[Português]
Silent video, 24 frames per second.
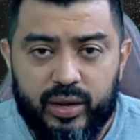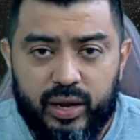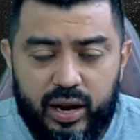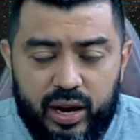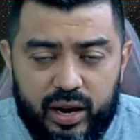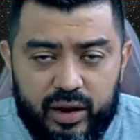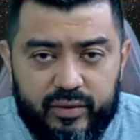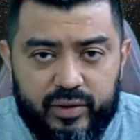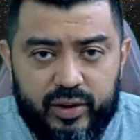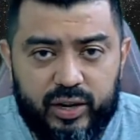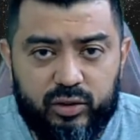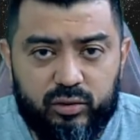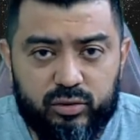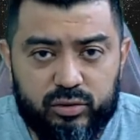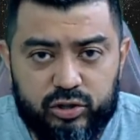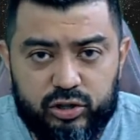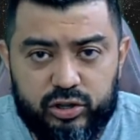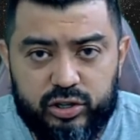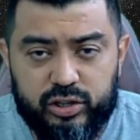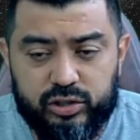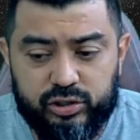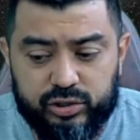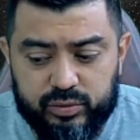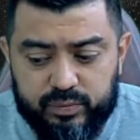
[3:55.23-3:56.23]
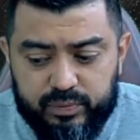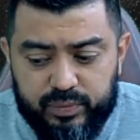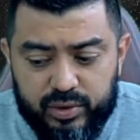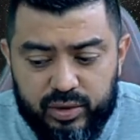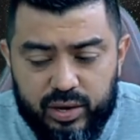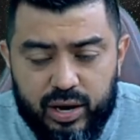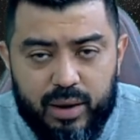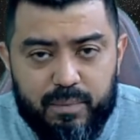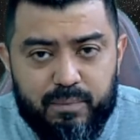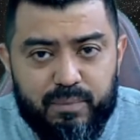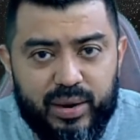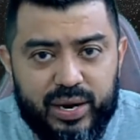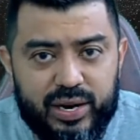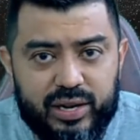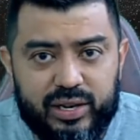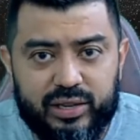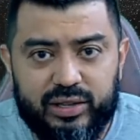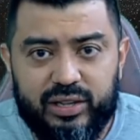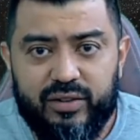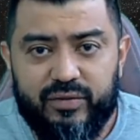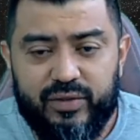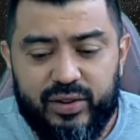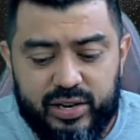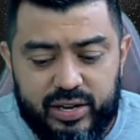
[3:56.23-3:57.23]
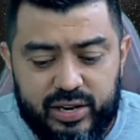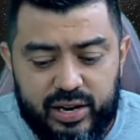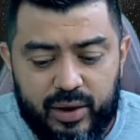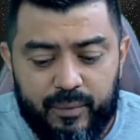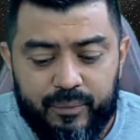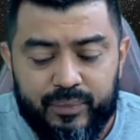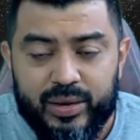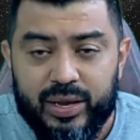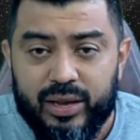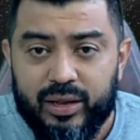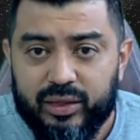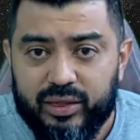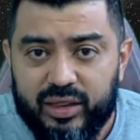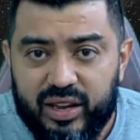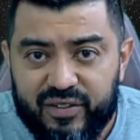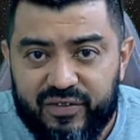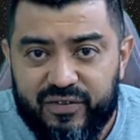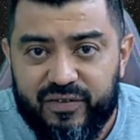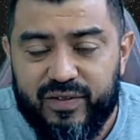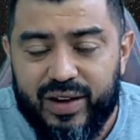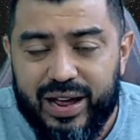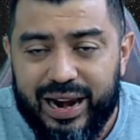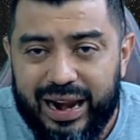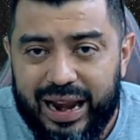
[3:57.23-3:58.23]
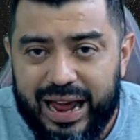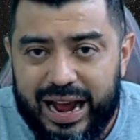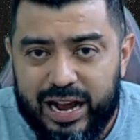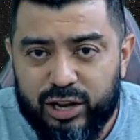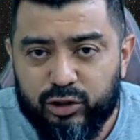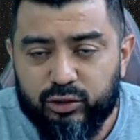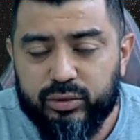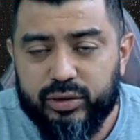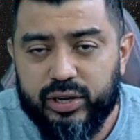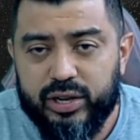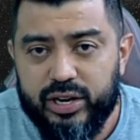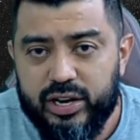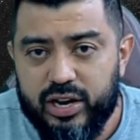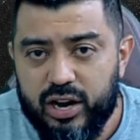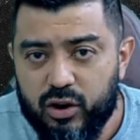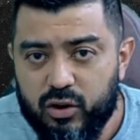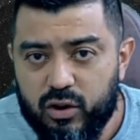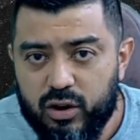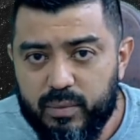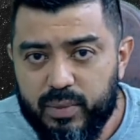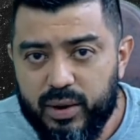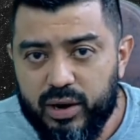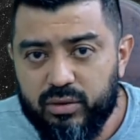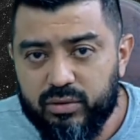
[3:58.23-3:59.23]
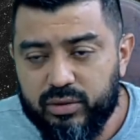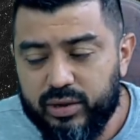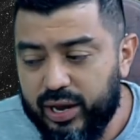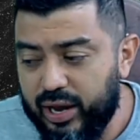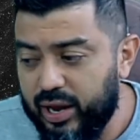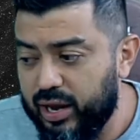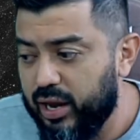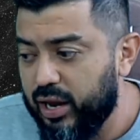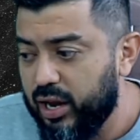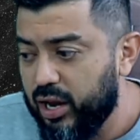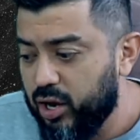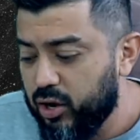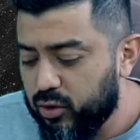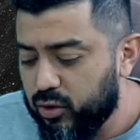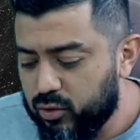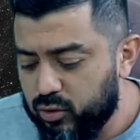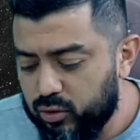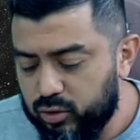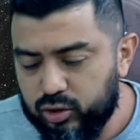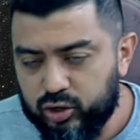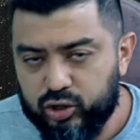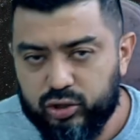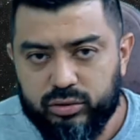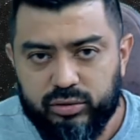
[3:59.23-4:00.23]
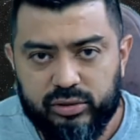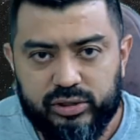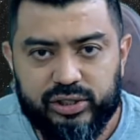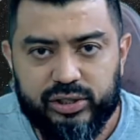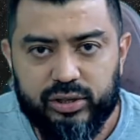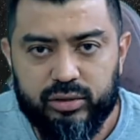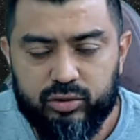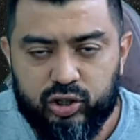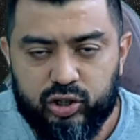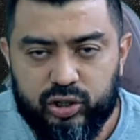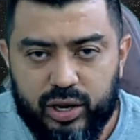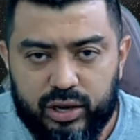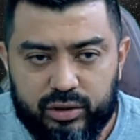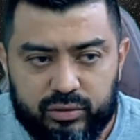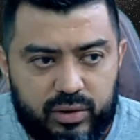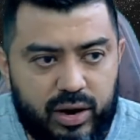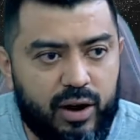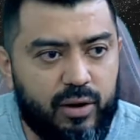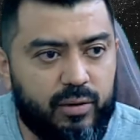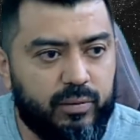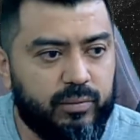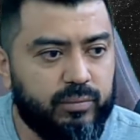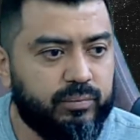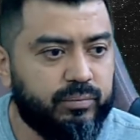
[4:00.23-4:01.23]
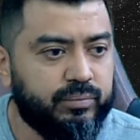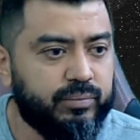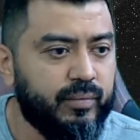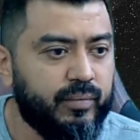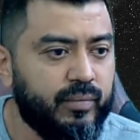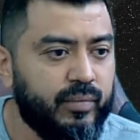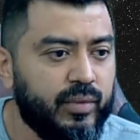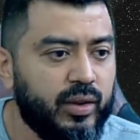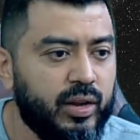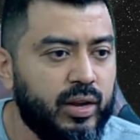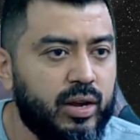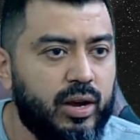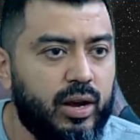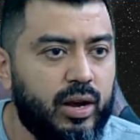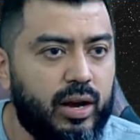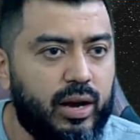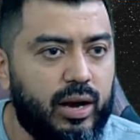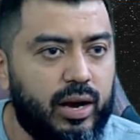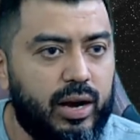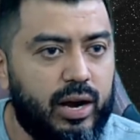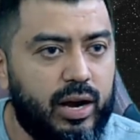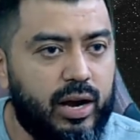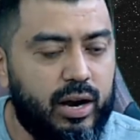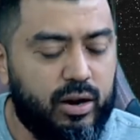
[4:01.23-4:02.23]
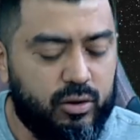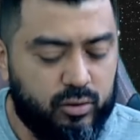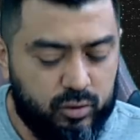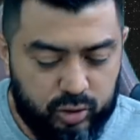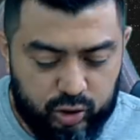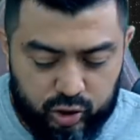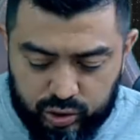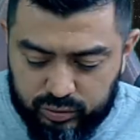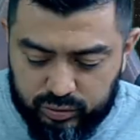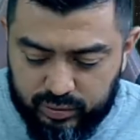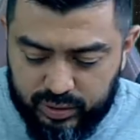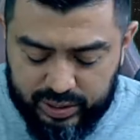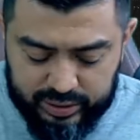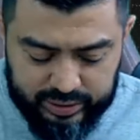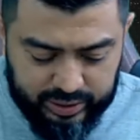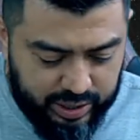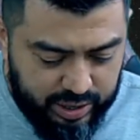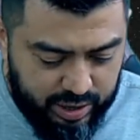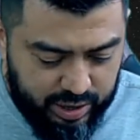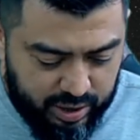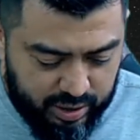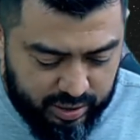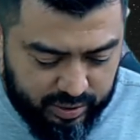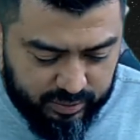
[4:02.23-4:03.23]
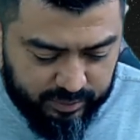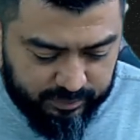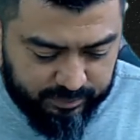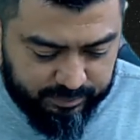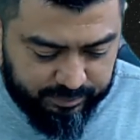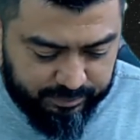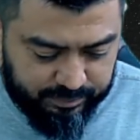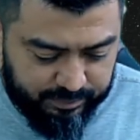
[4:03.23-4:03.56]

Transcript: Em virtude disso, porra, a banca deveria ter falado que iria cobrar o quê? Constituição estadual. Ah, continuando aqui, ó.